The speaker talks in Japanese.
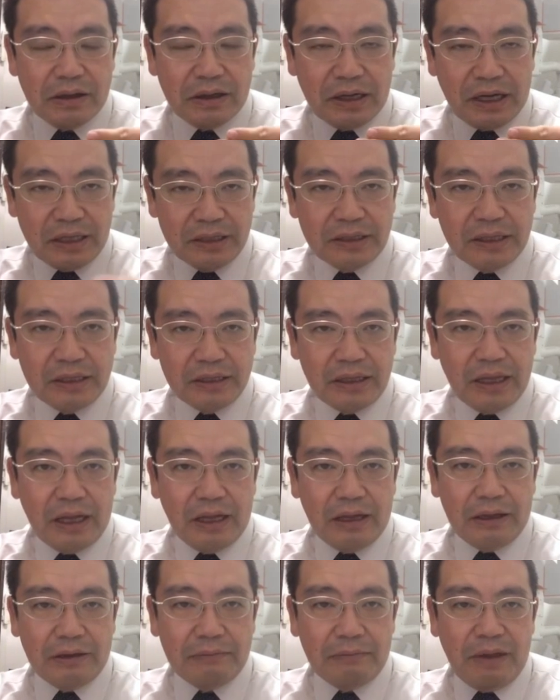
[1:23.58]
簡単
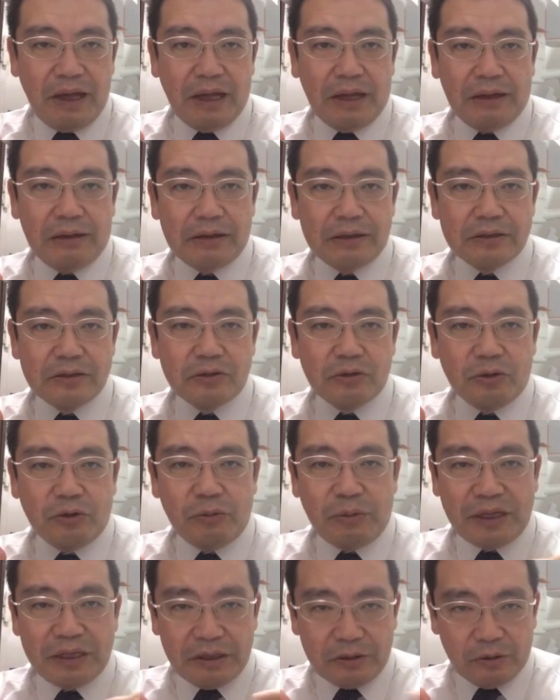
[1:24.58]
な、まあ、その
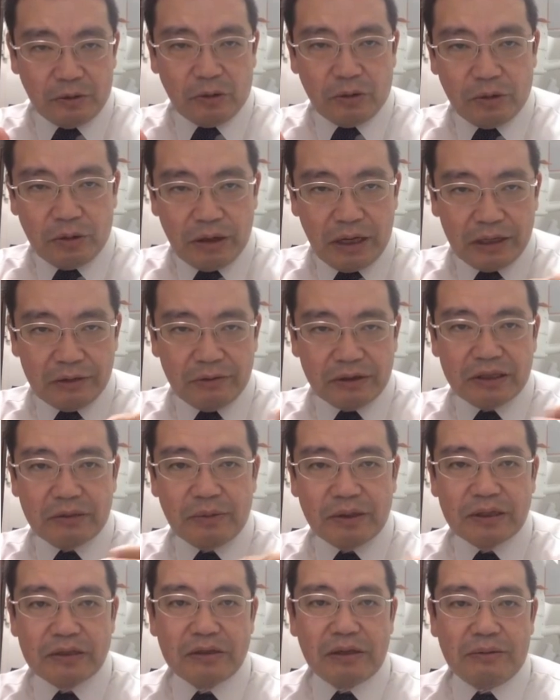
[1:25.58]
場でのあれは決
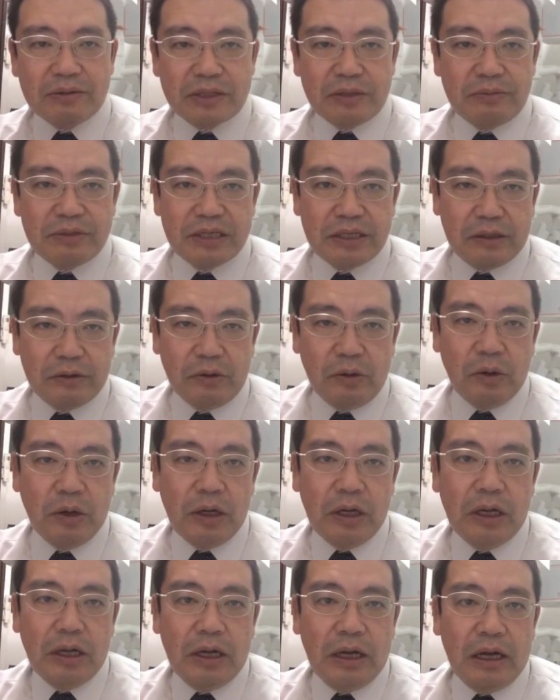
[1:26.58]
まってるかもしれませんけど、
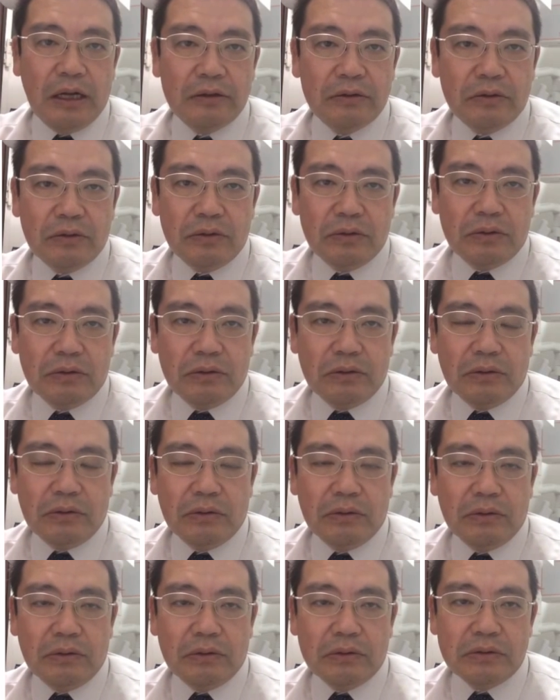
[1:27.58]
あ
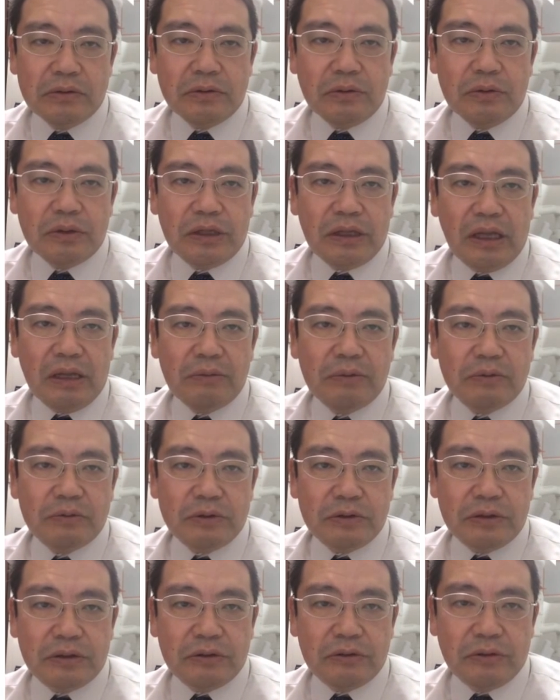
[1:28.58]
のー、そうでない部
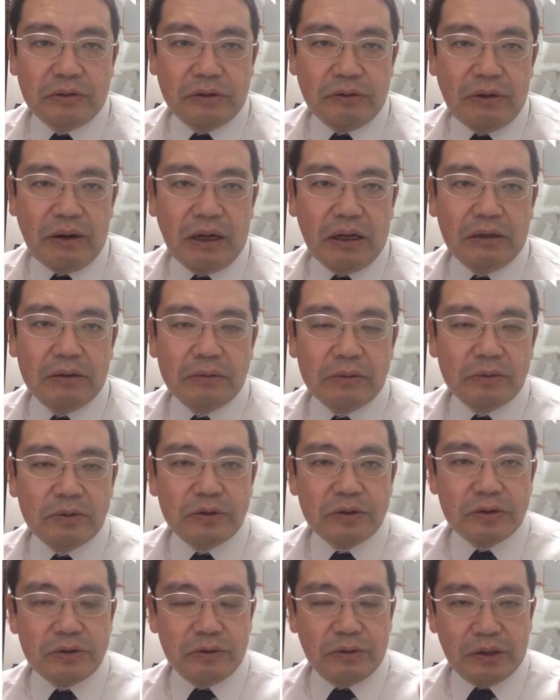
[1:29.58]
分っていうのには
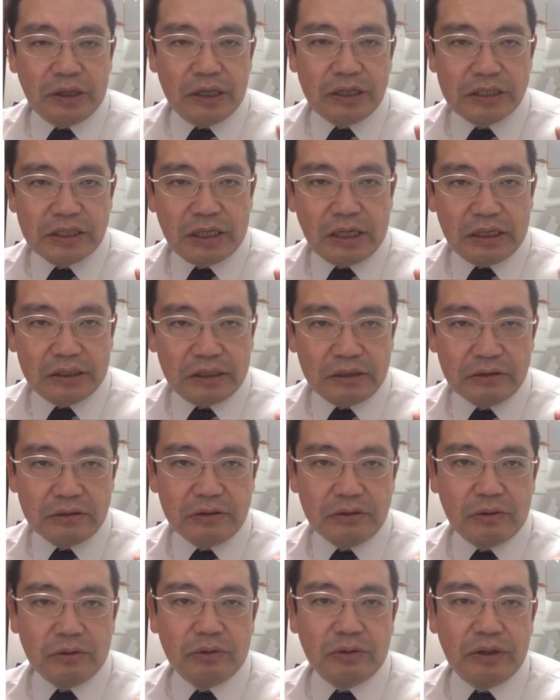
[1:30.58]
複数の経営者が当たるっ
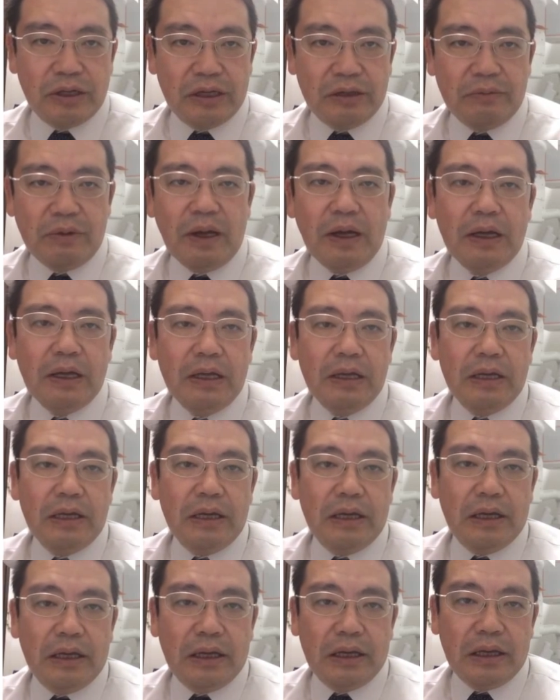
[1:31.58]
ていうことであれば、
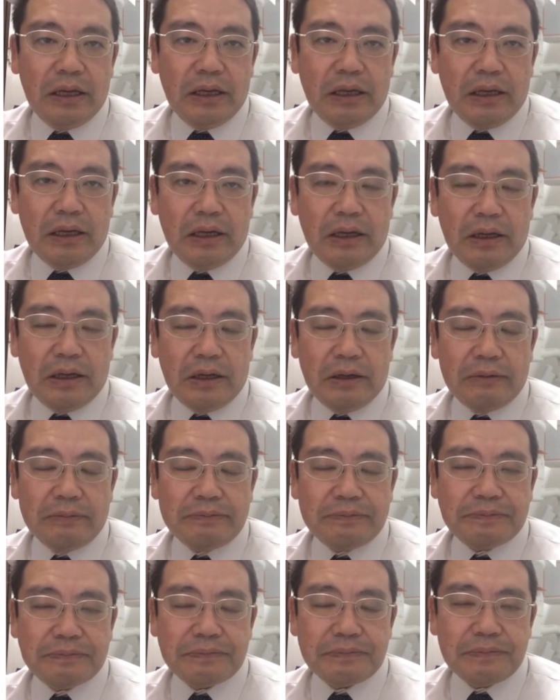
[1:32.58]

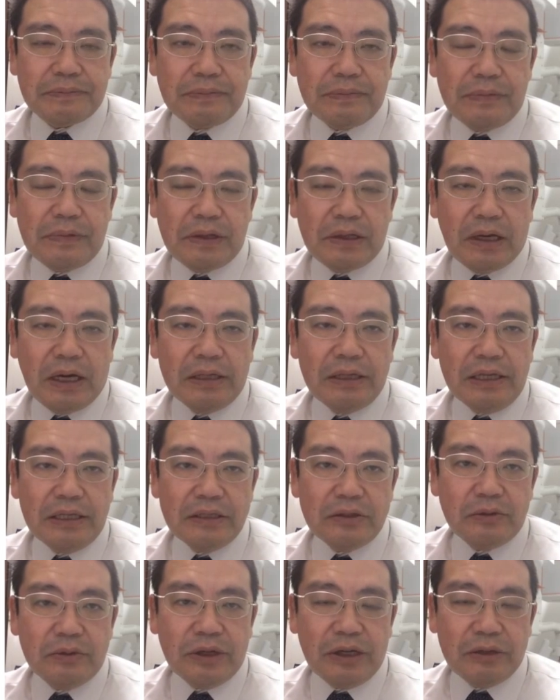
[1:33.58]
えー、かなり
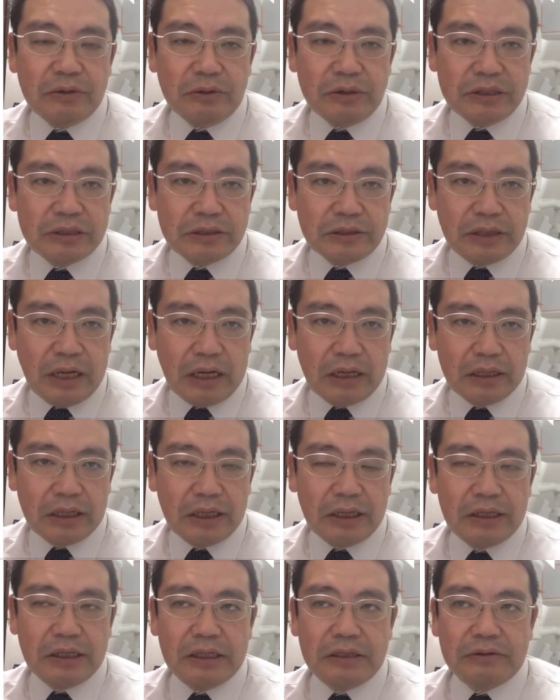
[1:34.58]
その辺のリスクが
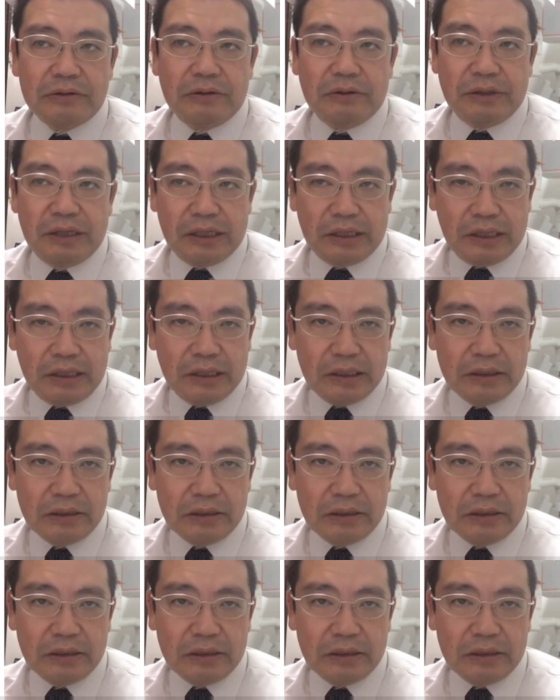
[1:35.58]
軽減できるんではないか、